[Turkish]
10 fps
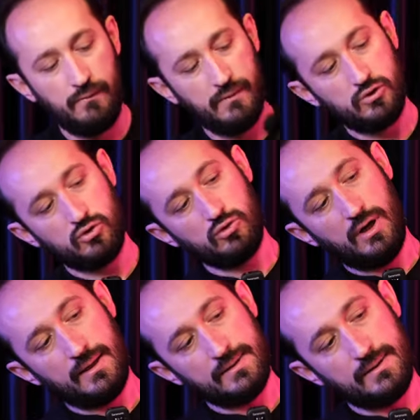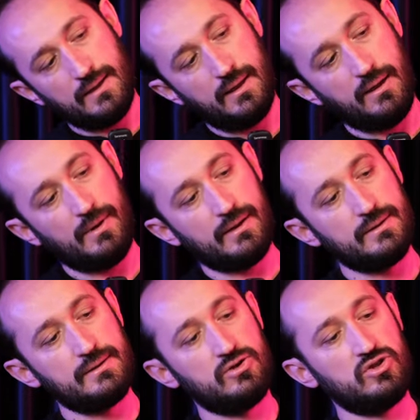ve şunu altına hemen
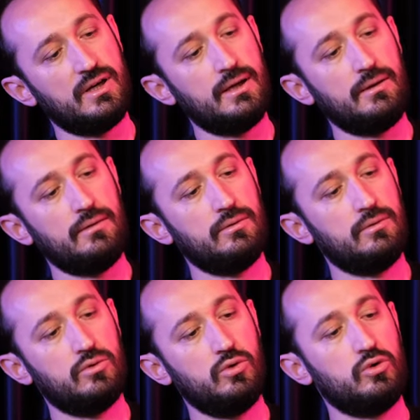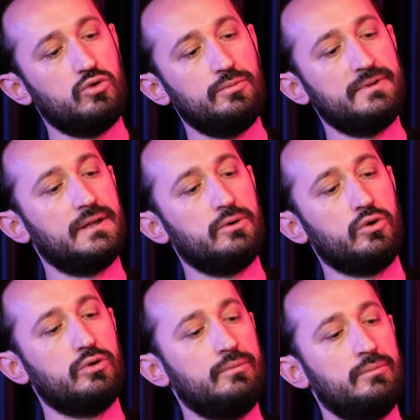hızlıca döndürüp
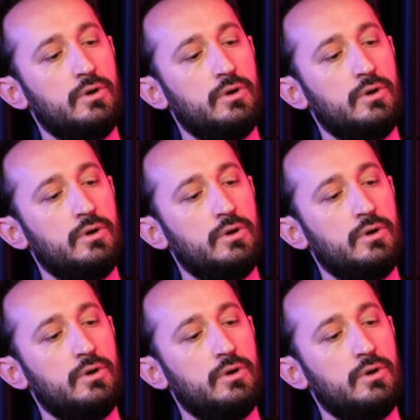takıyorum.